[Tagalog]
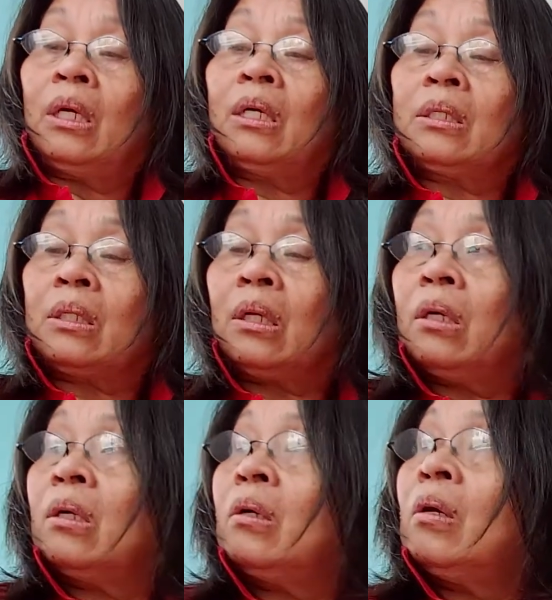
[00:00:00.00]
At saka,
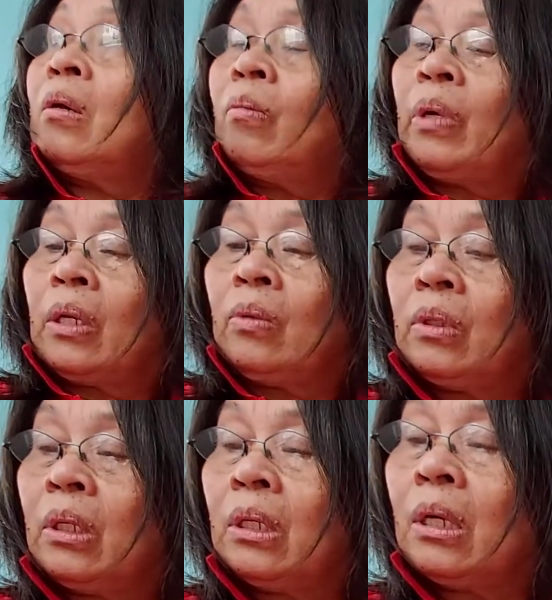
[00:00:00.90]
mayroon
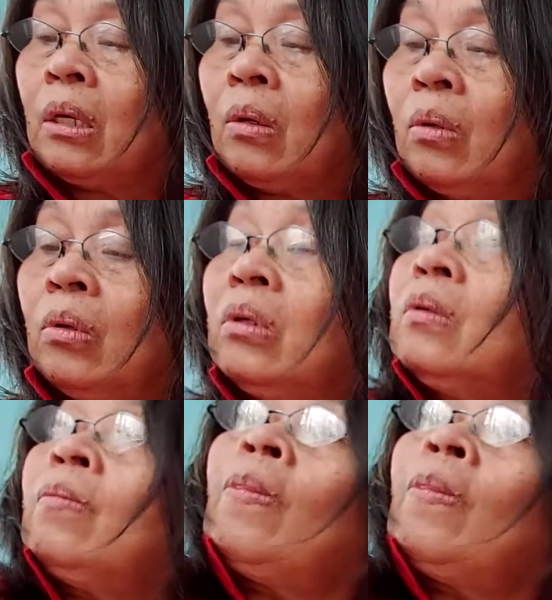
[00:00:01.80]
din akong